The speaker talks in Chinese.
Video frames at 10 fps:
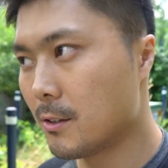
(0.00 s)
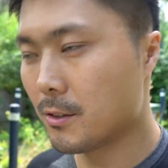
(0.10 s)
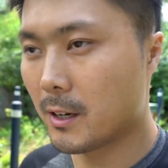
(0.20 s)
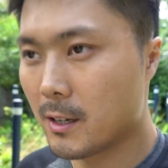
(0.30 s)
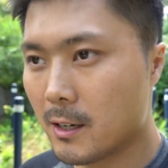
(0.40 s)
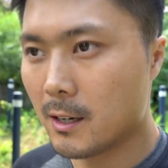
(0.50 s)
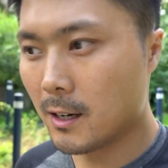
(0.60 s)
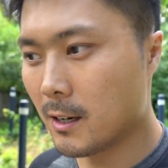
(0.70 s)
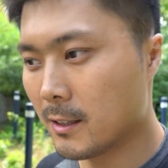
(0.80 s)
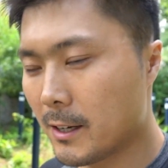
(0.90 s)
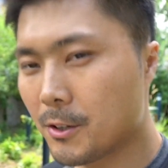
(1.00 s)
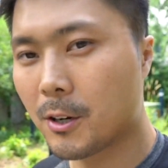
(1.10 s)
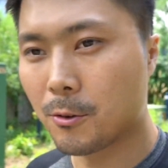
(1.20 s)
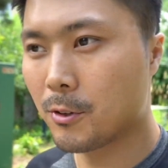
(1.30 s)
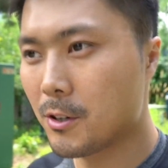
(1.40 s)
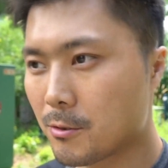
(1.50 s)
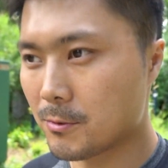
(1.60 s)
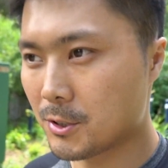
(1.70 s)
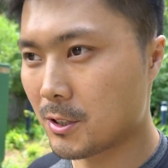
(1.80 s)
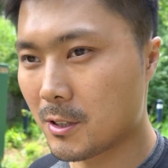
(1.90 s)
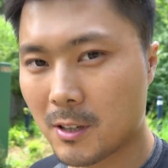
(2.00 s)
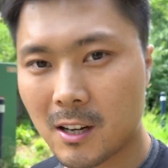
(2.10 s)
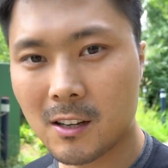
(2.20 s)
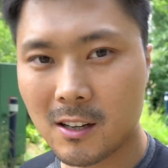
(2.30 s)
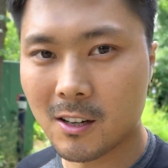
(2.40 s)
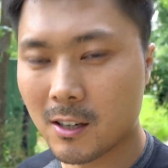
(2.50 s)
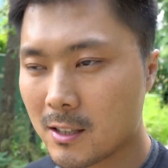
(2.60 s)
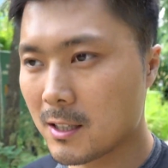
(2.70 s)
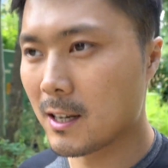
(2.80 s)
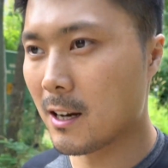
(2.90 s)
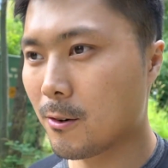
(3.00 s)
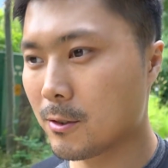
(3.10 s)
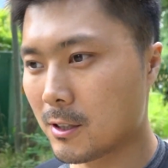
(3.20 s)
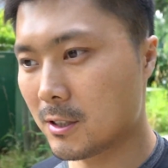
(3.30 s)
对，啊，它有很多那种就是格子的，或者